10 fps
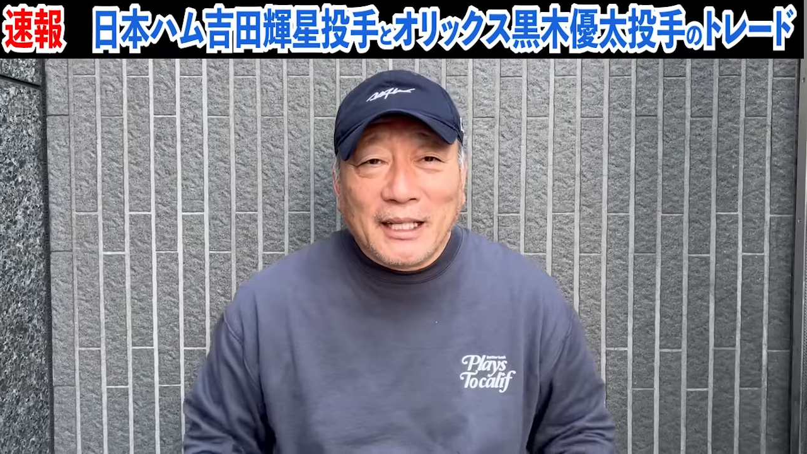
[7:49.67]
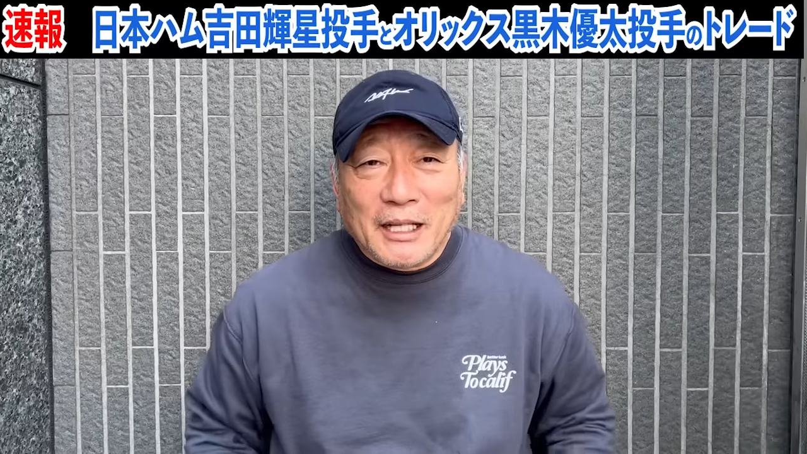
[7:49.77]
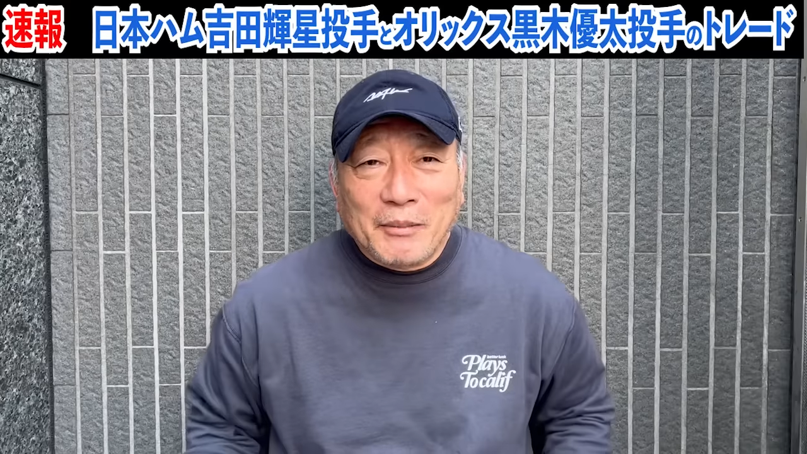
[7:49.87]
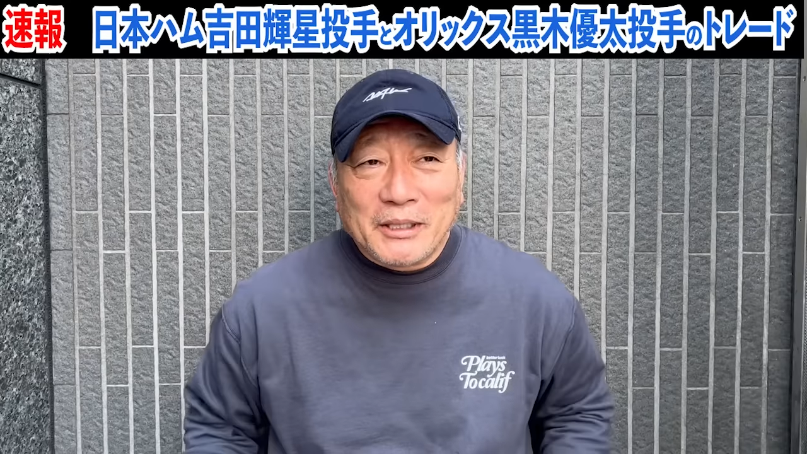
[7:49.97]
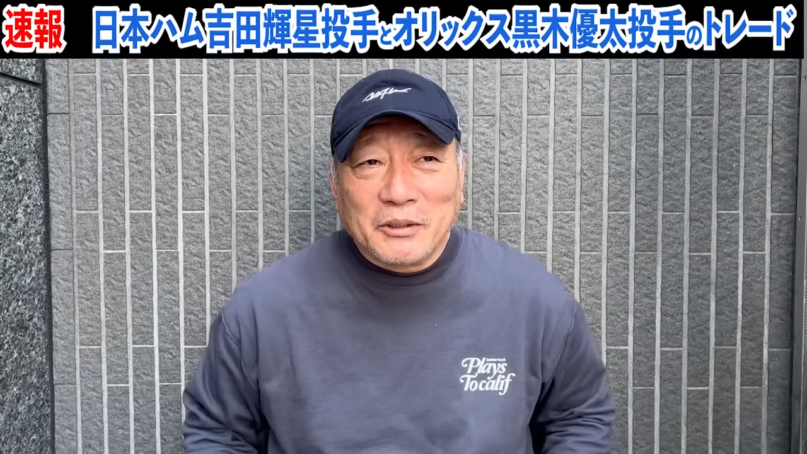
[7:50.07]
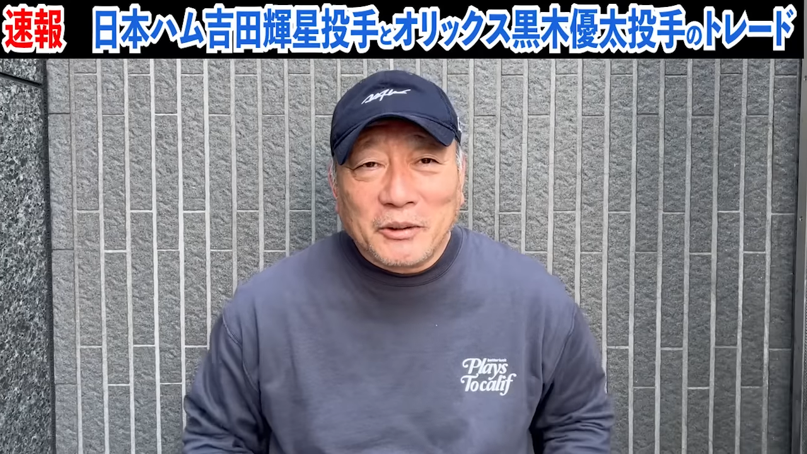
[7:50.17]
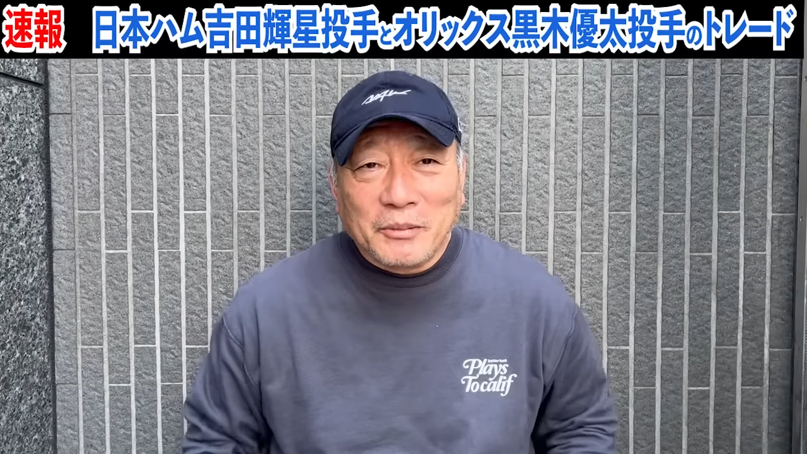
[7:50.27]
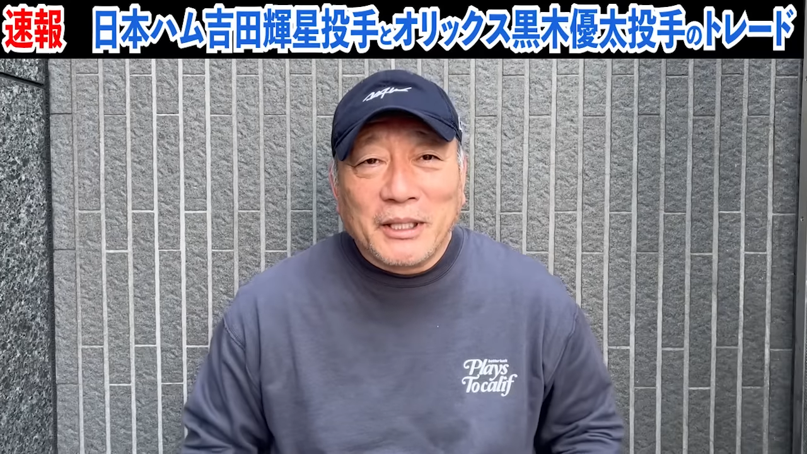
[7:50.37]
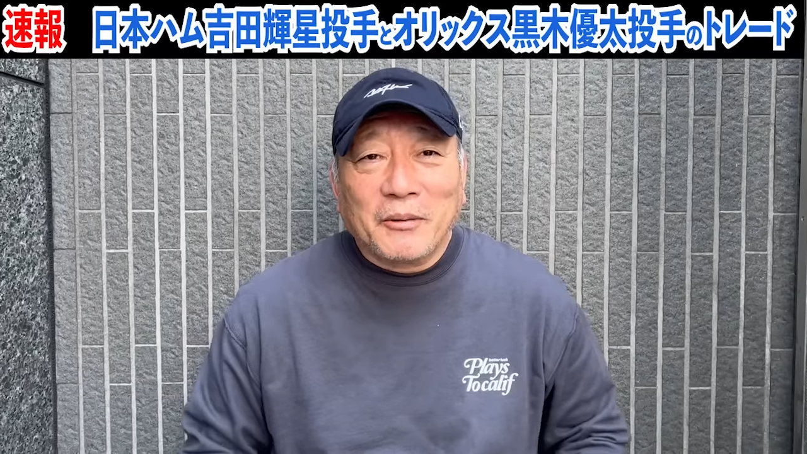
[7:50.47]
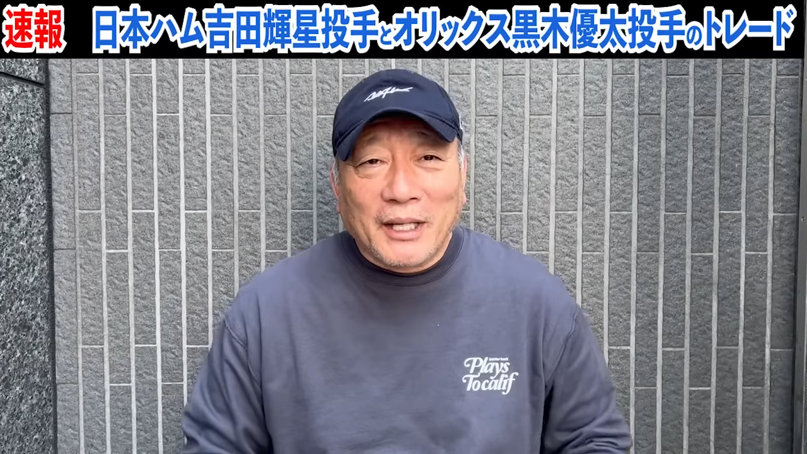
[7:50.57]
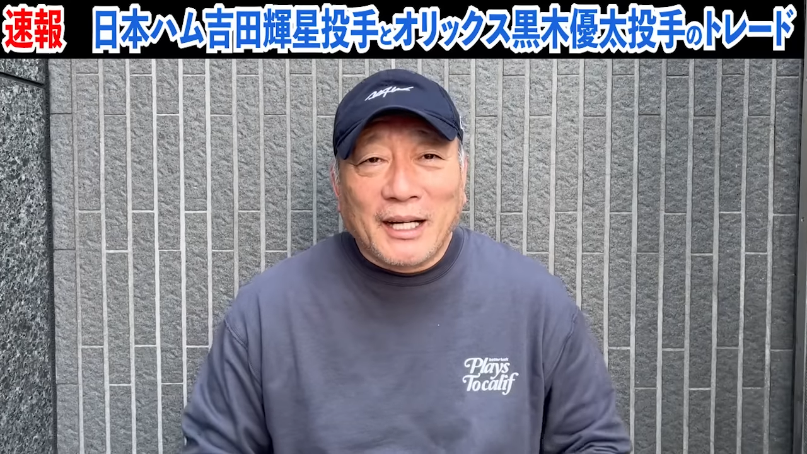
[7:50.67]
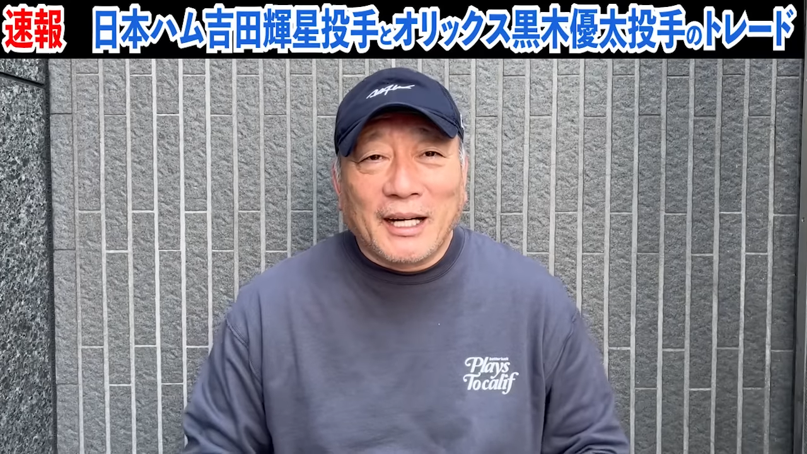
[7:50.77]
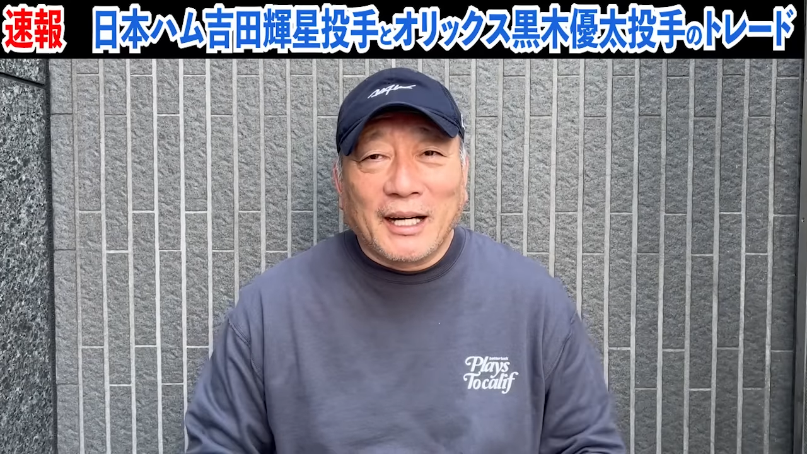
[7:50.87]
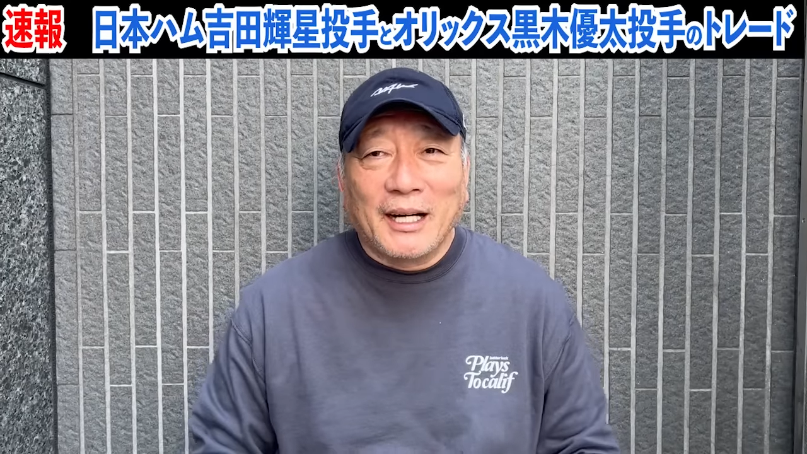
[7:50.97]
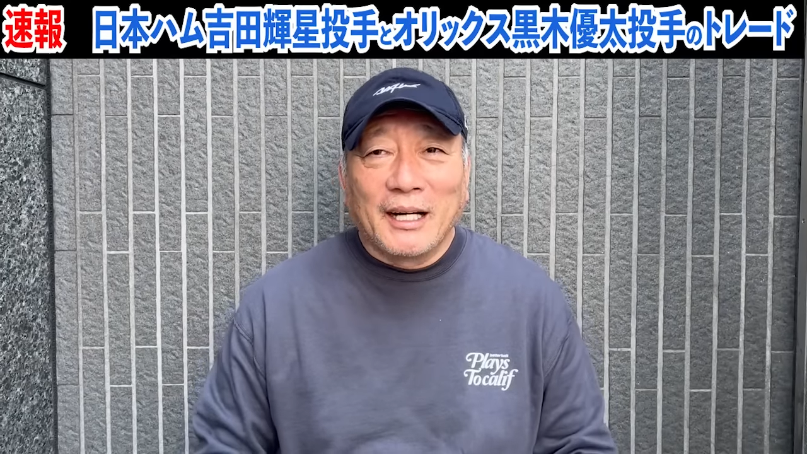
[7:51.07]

だからまあそういう意味では、